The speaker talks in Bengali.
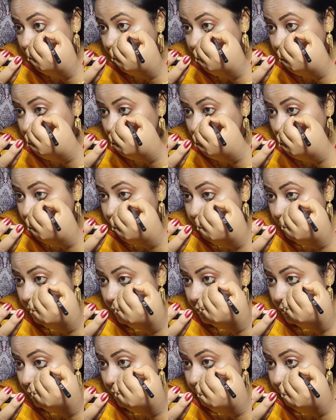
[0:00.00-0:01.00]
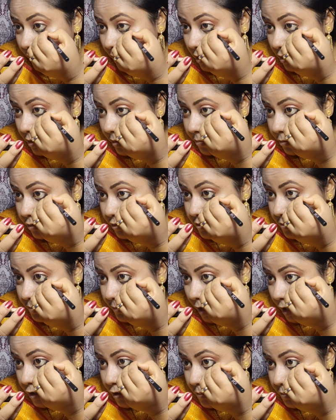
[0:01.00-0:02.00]
এটা ভীষণই ভালো এবং
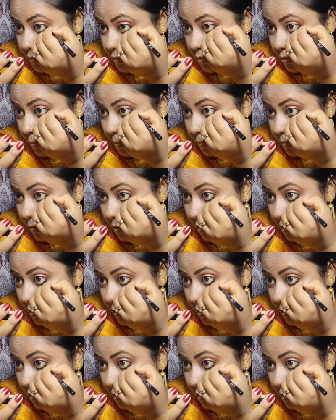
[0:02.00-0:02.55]
স্মার্ট ফুড